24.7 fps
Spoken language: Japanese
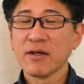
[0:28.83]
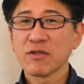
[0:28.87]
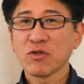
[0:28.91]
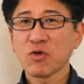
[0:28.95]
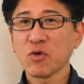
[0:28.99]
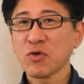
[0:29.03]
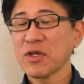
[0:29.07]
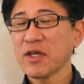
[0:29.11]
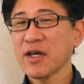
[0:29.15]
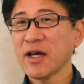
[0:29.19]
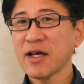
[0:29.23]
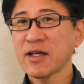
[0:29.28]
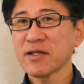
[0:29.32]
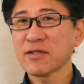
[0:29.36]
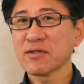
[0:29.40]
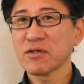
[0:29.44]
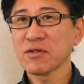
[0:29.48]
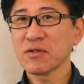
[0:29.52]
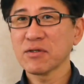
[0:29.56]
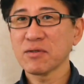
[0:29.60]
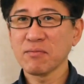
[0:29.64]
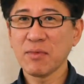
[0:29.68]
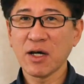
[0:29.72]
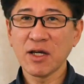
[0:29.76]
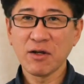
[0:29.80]
とりあえ
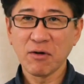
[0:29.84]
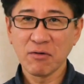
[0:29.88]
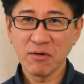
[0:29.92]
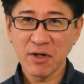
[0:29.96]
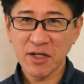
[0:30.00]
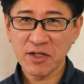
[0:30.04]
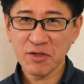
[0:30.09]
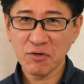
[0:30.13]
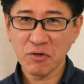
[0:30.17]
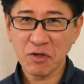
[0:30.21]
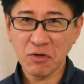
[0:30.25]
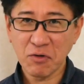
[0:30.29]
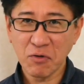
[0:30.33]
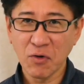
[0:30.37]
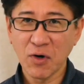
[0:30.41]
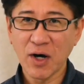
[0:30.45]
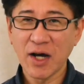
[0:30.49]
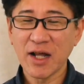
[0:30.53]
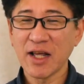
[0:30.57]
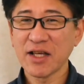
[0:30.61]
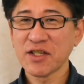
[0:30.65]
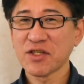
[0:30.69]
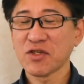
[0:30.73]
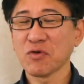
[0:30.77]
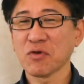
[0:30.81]
ず、まあいろんな人にこう
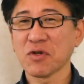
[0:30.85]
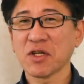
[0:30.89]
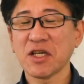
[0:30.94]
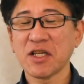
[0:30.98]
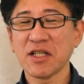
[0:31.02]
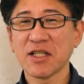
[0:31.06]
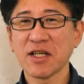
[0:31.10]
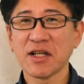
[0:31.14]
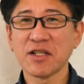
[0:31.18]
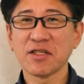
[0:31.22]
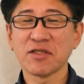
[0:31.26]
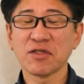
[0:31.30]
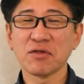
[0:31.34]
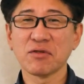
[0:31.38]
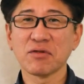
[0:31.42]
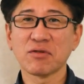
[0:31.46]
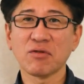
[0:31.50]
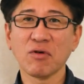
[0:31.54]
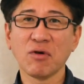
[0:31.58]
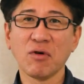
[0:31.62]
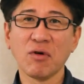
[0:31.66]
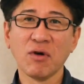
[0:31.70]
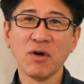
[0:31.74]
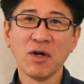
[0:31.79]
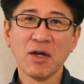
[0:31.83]
話を聞いたりする
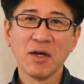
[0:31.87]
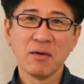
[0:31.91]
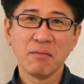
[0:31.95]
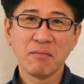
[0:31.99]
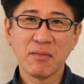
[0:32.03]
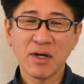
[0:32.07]
と、